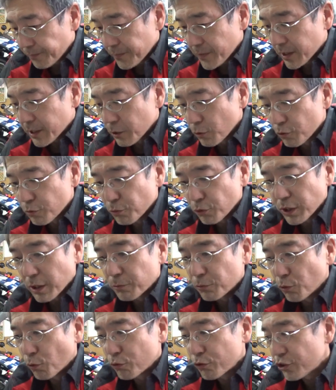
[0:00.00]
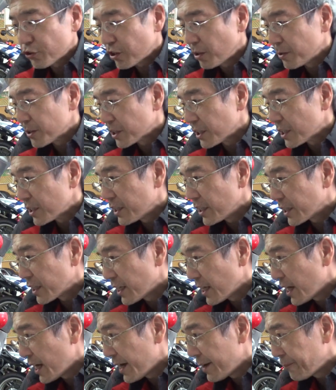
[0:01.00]
ただ夜も多分6時ぐらいまでできないか
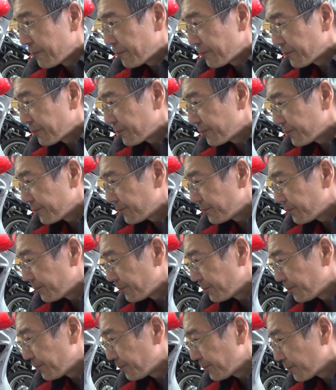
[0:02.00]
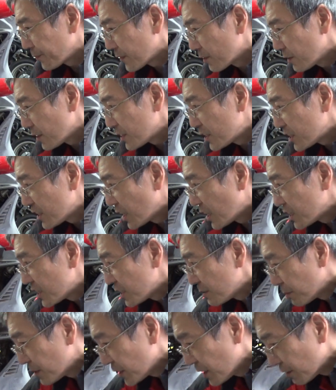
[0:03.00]
ら、うん、7、8
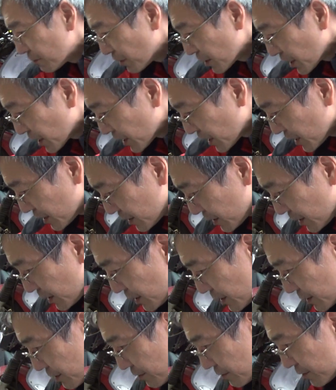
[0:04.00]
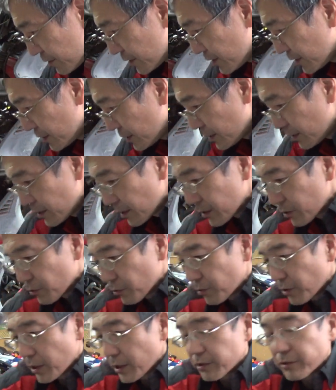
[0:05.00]
時までやるばじゃないんでね。
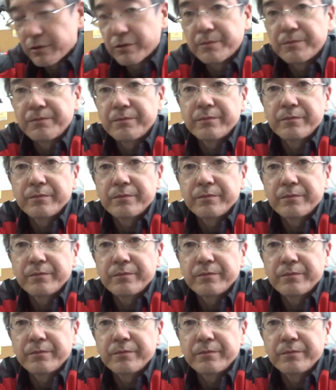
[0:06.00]
ちょっと早く。